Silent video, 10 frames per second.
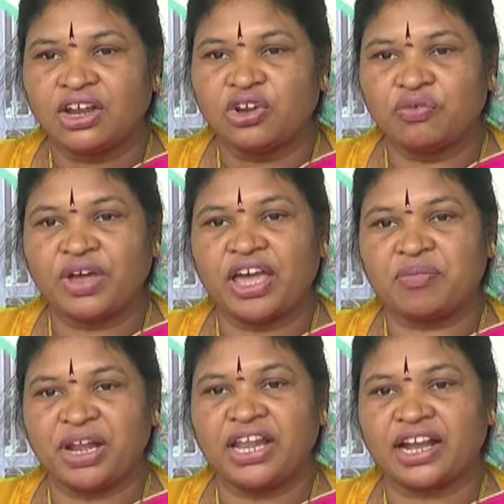నువ్వే
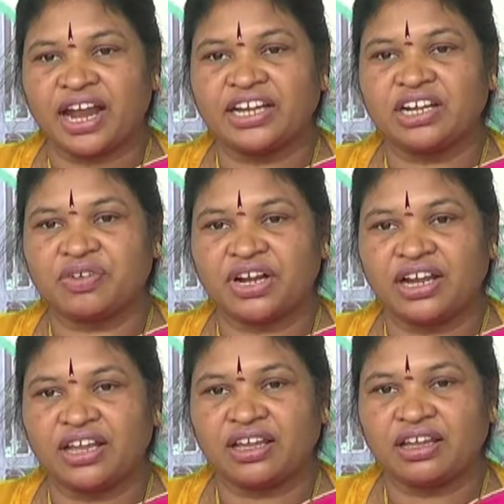ఎమ్మెల్యే క్యాండిడేట్
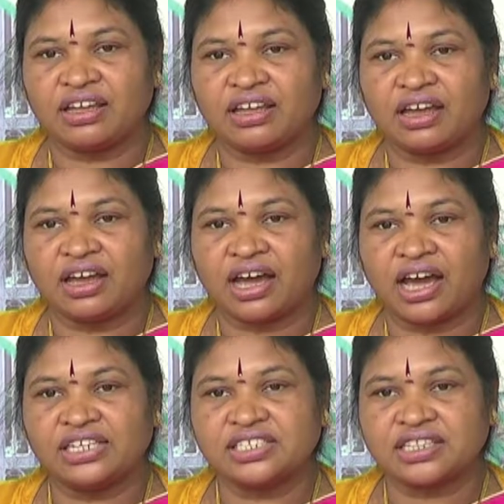వనని
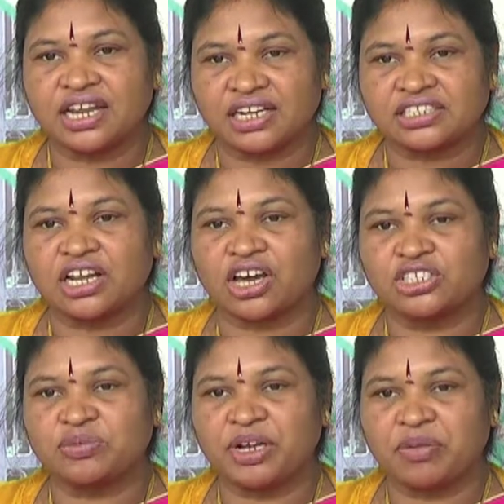ఆయన చేత లక్షలు
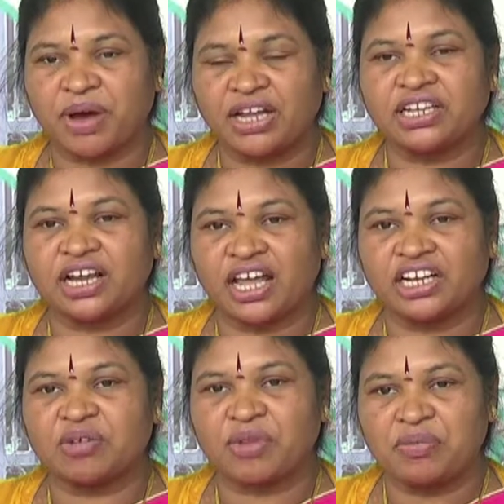ఖర్చు పెట్టి పార్టీ
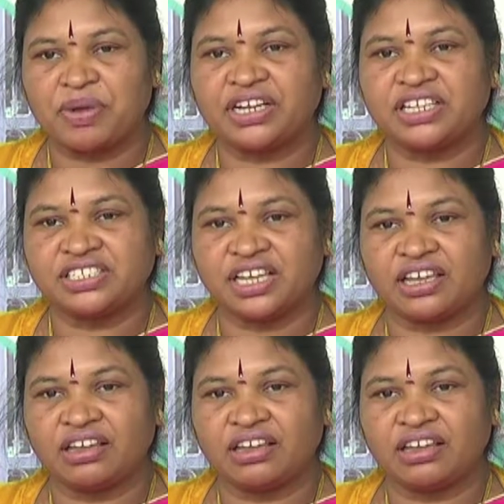కార్యక్రమాలు పెట్టించి